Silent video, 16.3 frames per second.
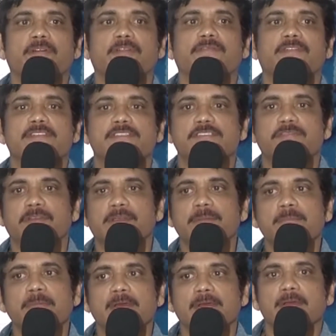ఫర్ ఫస్ట్
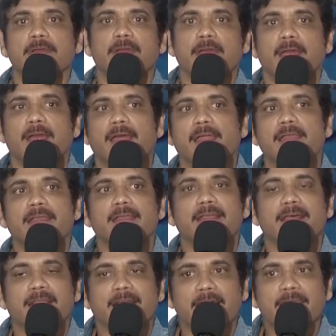ఫిలిం
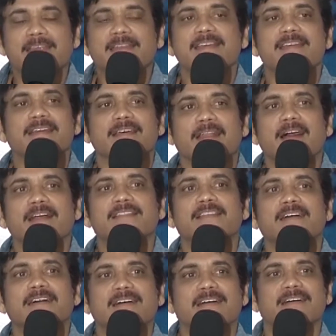అండ్ రైటింగ్ రాత
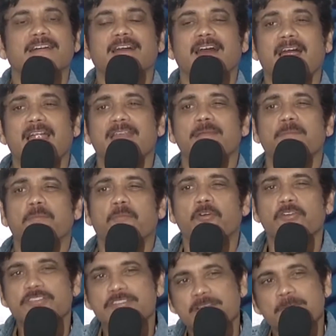అండ్
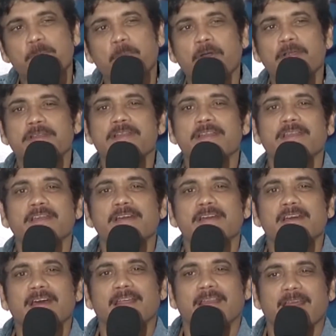మోస్ట్ ఇంపార్టెంట్
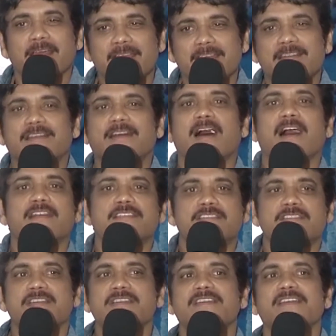రైట్
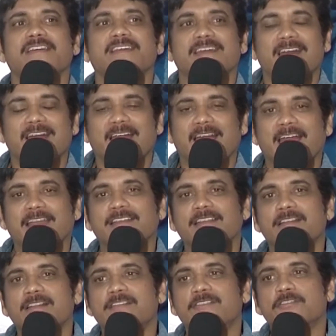కాస్టింగ్
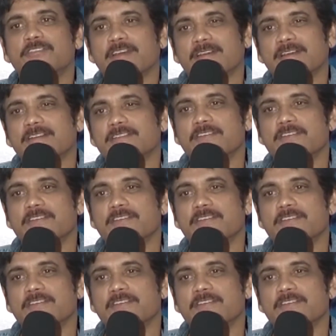యాక్టర్లతో చక్కగా